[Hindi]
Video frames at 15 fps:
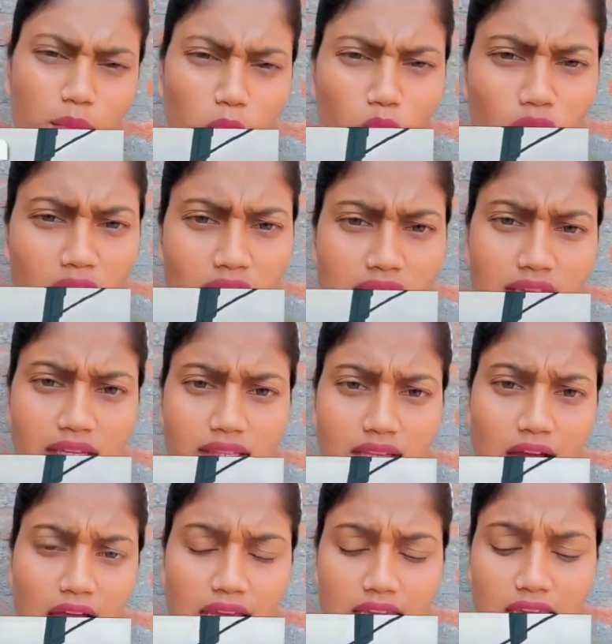बोलना ये
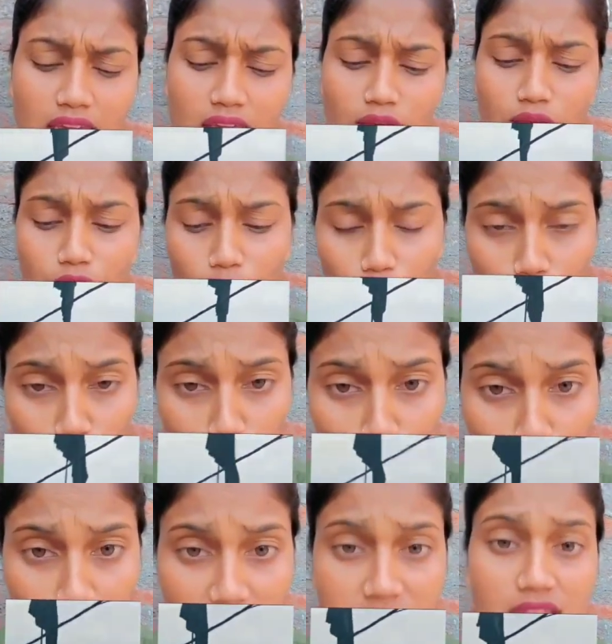था कि वो लोग
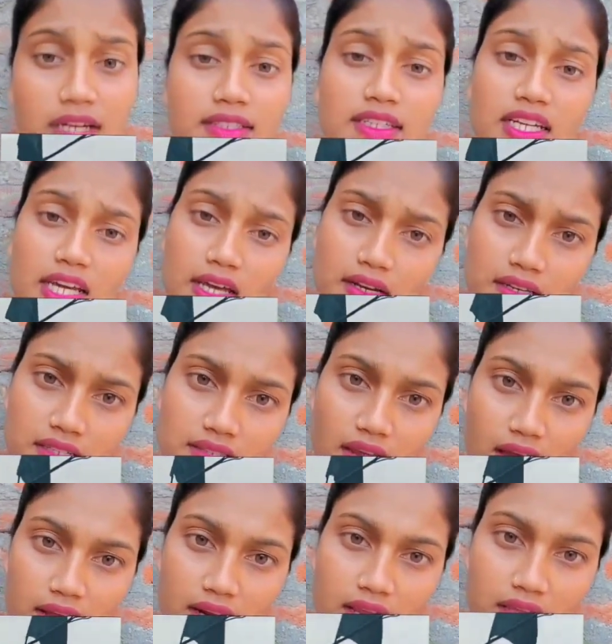विसर्जन करने
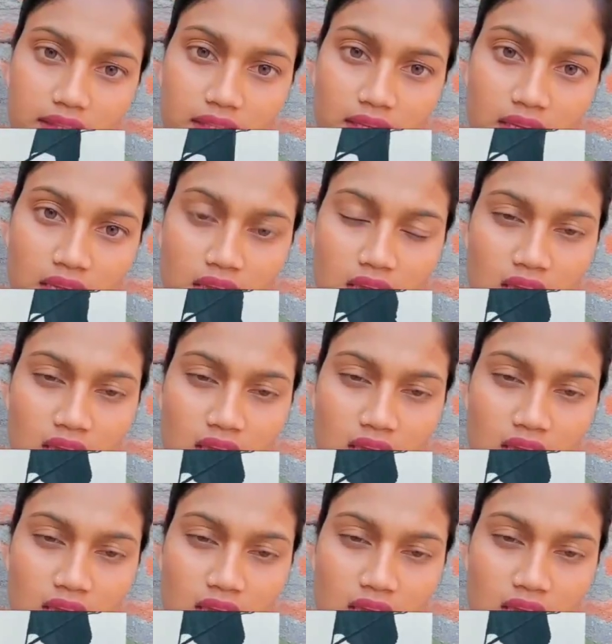जा रहे थे